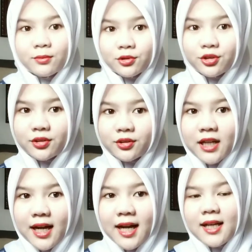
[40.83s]

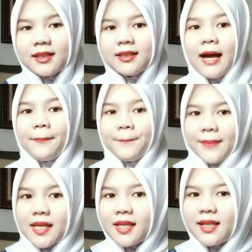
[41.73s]
juga, tapi